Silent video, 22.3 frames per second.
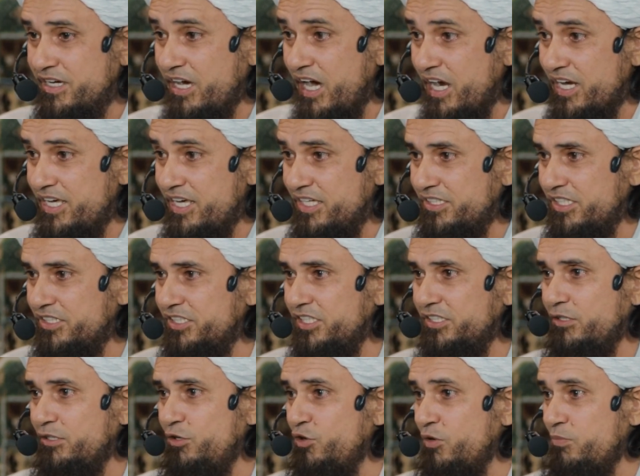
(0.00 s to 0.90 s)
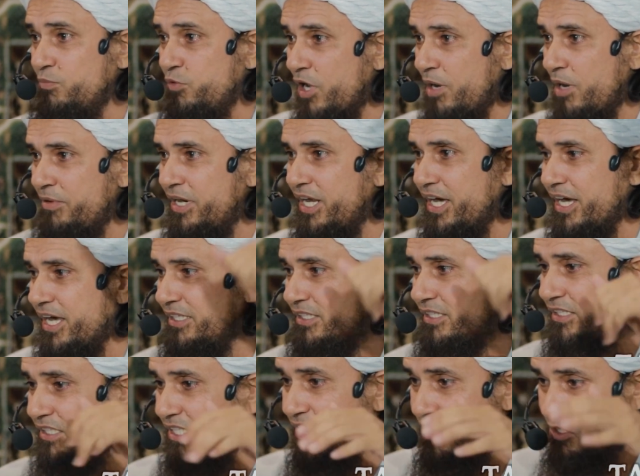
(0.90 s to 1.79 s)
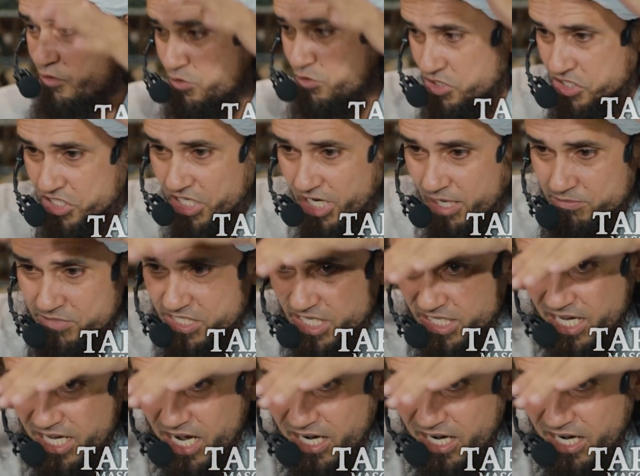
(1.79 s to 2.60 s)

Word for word: गालियां देते थे लोग बुरा भला कहते थे तो शर्म से